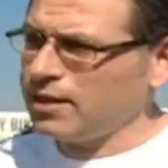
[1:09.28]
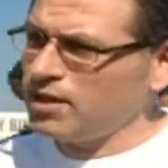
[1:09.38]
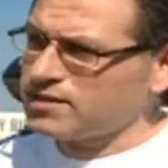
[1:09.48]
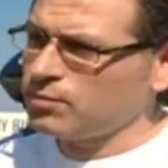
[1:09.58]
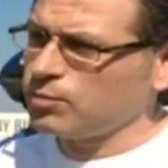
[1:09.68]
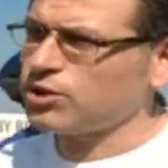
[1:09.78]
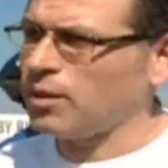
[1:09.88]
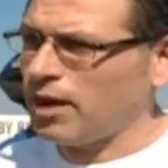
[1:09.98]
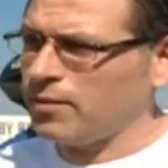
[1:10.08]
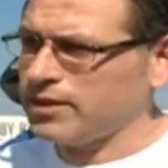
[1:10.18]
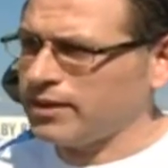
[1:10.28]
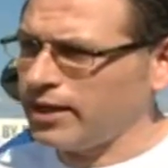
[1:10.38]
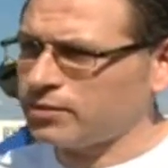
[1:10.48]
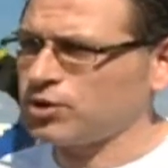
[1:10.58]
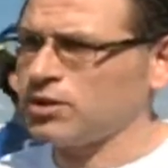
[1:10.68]
باسم المجتمع المدني
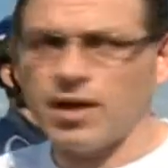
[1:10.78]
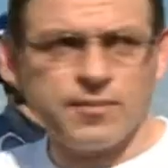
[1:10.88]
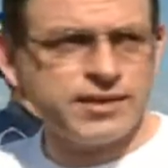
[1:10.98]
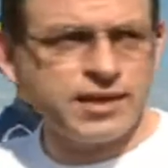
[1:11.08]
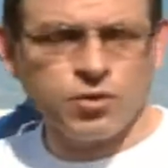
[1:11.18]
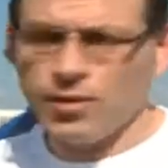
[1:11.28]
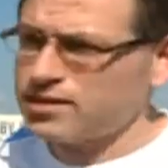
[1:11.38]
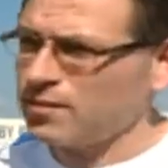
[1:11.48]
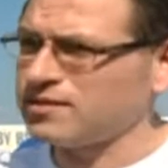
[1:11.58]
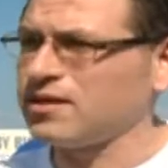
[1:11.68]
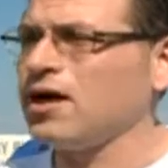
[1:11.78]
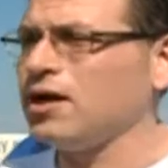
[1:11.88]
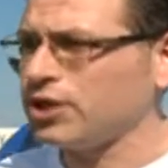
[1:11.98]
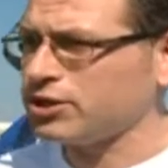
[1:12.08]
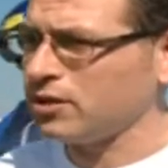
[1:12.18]
هيئه المجتمع المدني وباسم اصدقاء
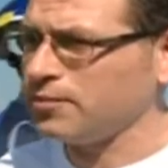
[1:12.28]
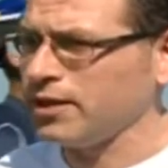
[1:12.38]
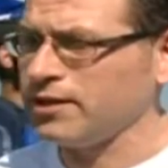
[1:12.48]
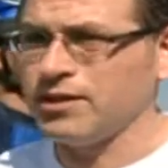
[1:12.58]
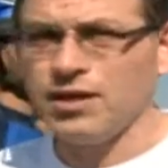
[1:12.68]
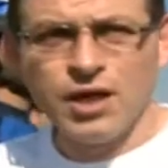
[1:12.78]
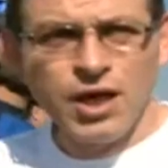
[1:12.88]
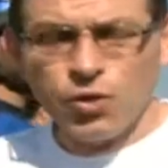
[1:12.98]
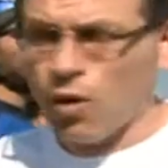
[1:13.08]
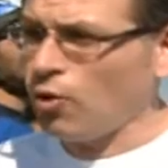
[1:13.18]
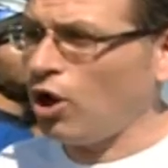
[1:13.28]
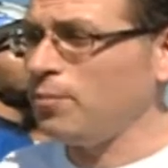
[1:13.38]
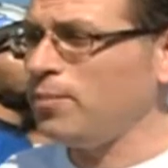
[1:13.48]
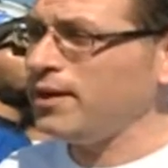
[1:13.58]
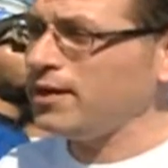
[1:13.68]
الجيش اللبناني
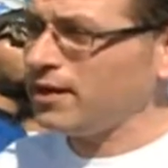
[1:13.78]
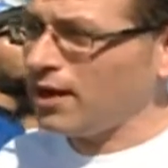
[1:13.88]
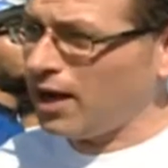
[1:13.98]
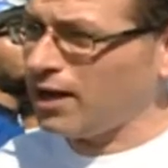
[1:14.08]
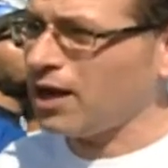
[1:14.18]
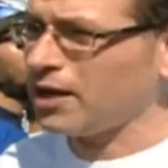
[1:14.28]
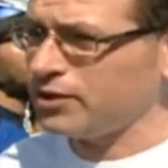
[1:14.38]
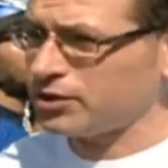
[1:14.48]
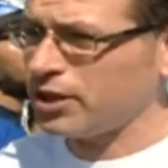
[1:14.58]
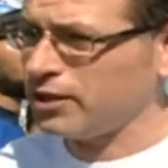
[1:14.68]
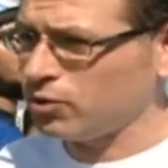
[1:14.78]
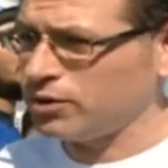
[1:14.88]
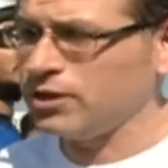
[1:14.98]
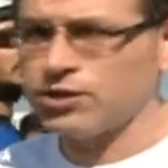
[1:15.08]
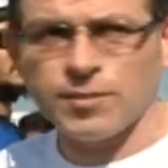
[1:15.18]
ومحبي العقيد الشهيد نور
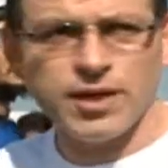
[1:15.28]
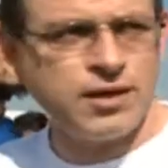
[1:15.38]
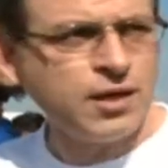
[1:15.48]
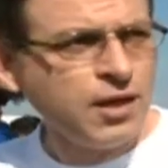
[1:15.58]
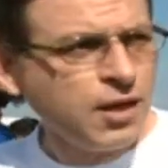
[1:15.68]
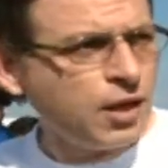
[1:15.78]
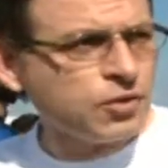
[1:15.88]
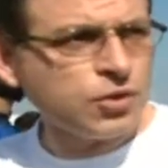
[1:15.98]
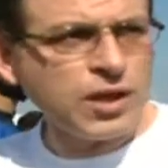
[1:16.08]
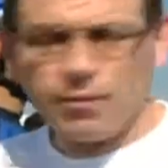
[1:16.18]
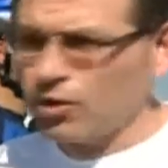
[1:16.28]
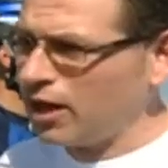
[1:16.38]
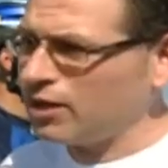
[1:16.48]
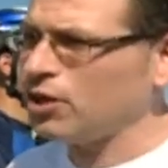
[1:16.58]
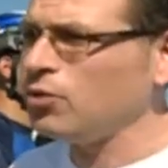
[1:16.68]
الدين جمل انه نعمل هالجوله